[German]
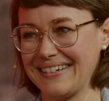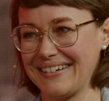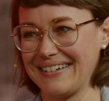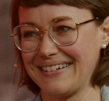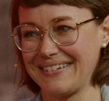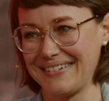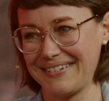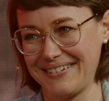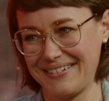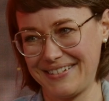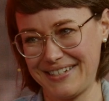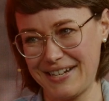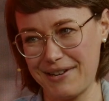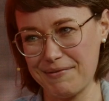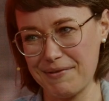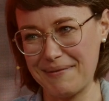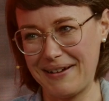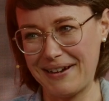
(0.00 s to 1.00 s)
Wow.
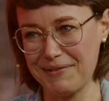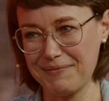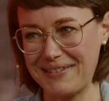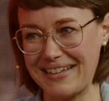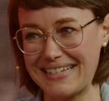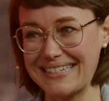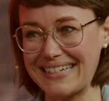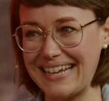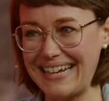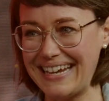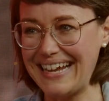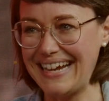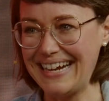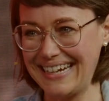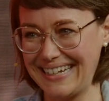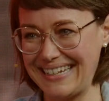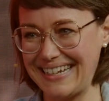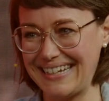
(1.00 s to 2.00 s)
Schauen wir mal, ob das gelingt.